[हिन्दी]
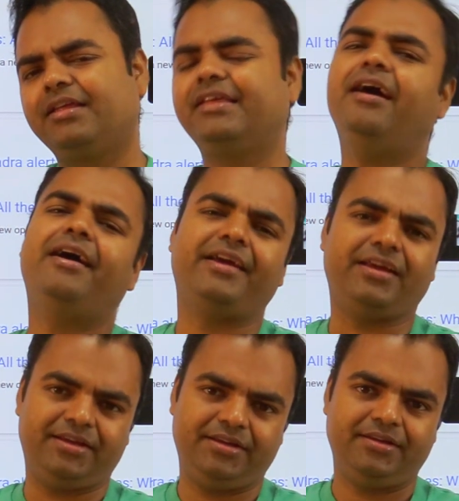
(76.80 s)
क्या
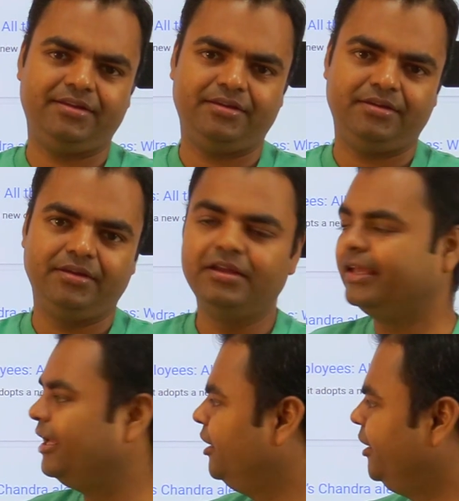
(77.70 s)
है
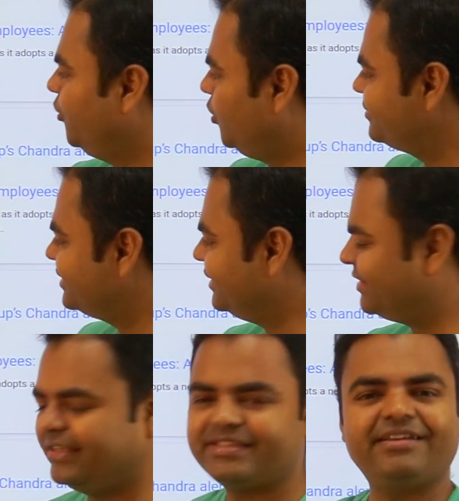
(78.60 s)
ये ले
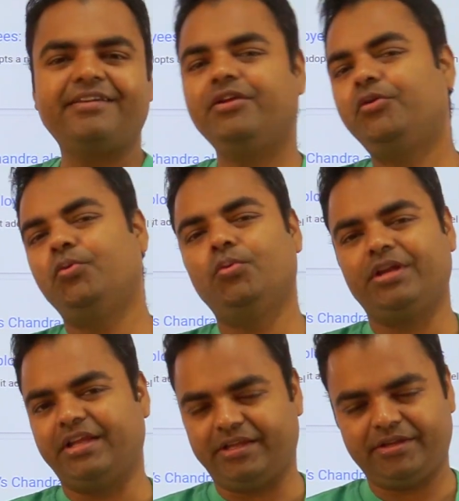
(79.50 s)
इतने सारे हो
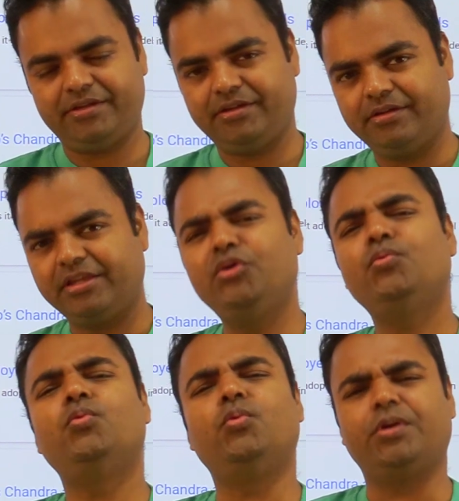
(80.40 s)
रहे हैं
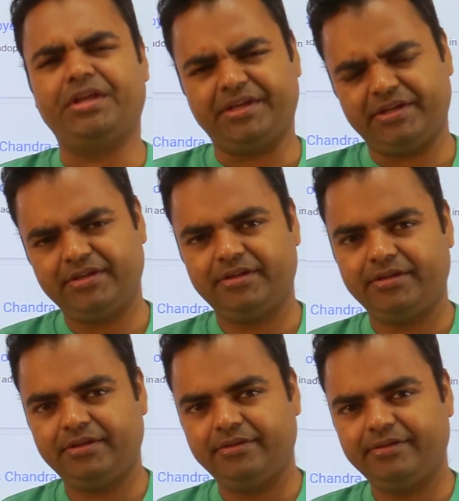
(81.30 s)
क्यों हो रहे हैं
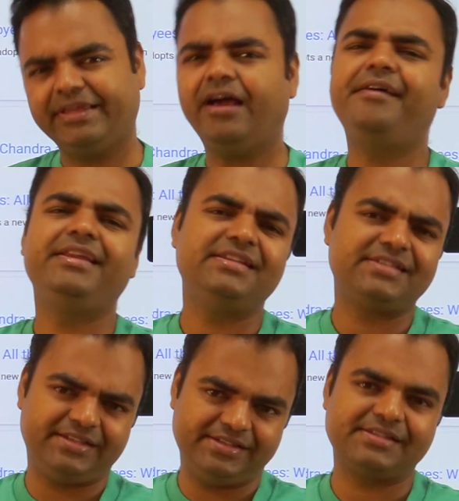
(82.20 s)
क्या
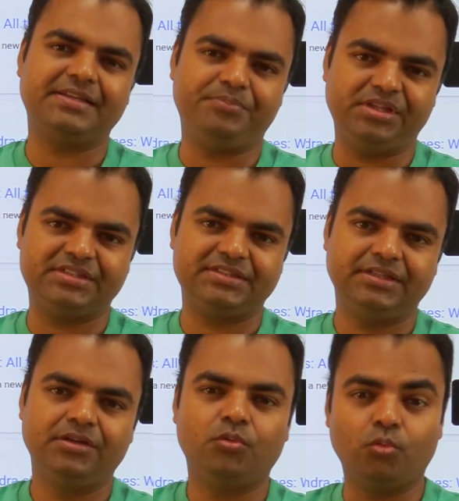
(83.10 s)
रीज़न है इसके पीछे
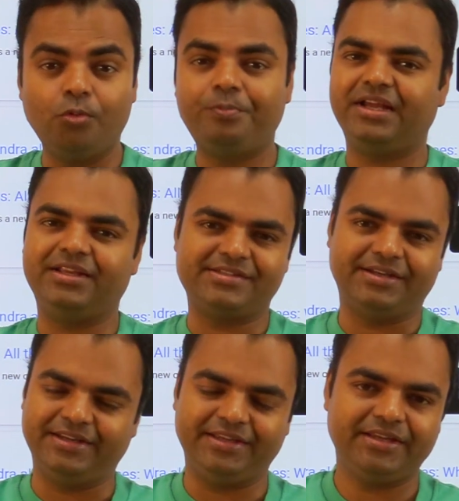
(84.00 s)
वो पहले
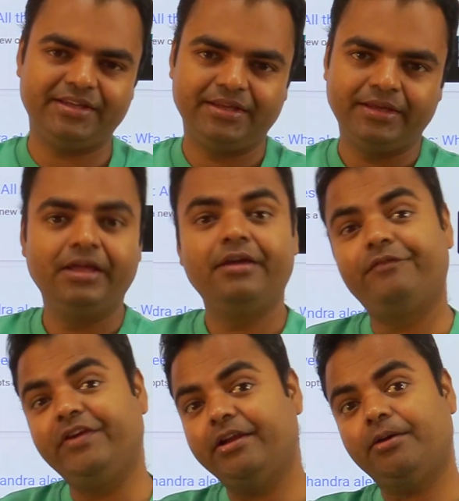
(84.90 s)
जानेंगे
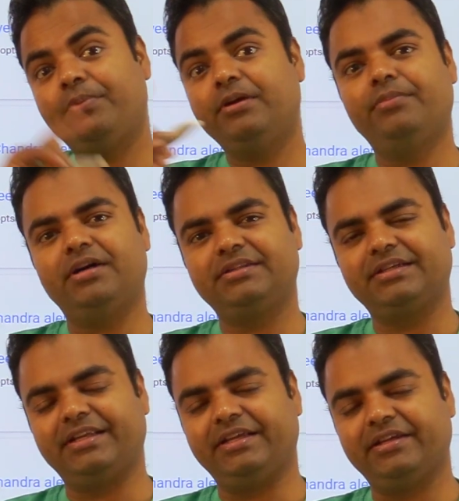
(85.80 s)
फिर अपन बात
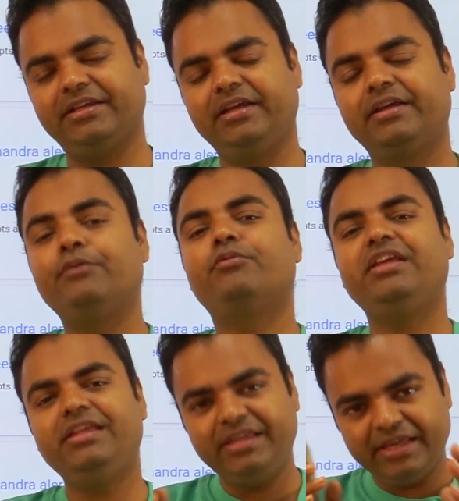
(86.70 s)
करेंगे क्योंकि
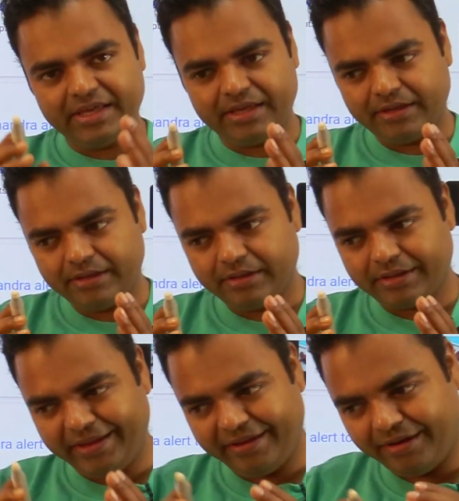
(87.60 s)
ये
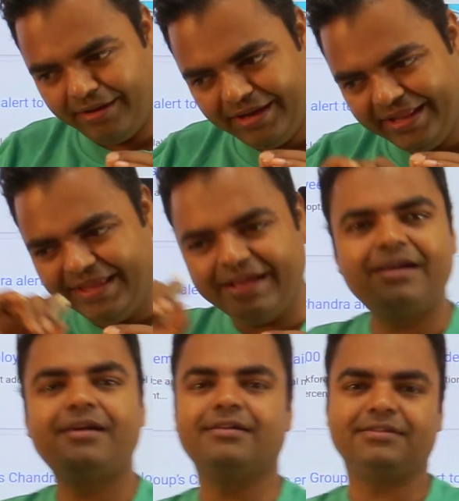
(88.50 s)

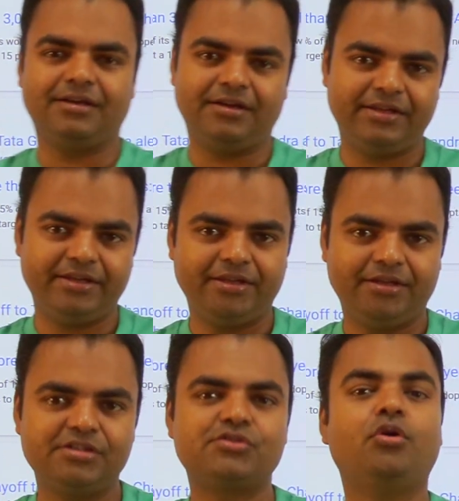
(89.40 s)
लिंक करता है
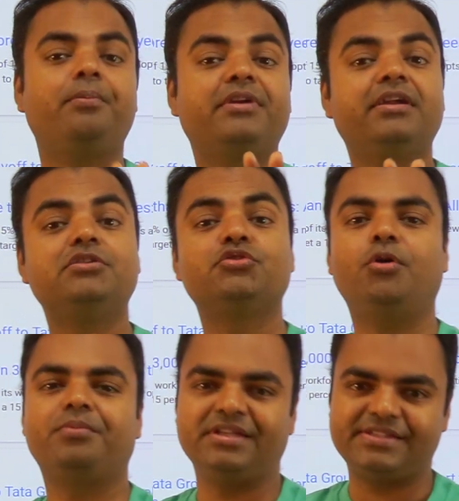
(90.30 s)
सॉफ्टवेयर
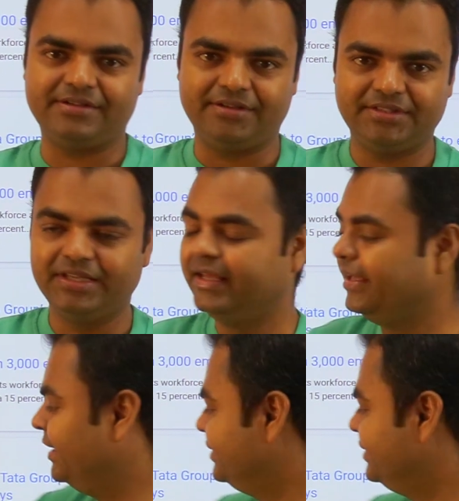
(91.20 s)
जॉब के साथ ये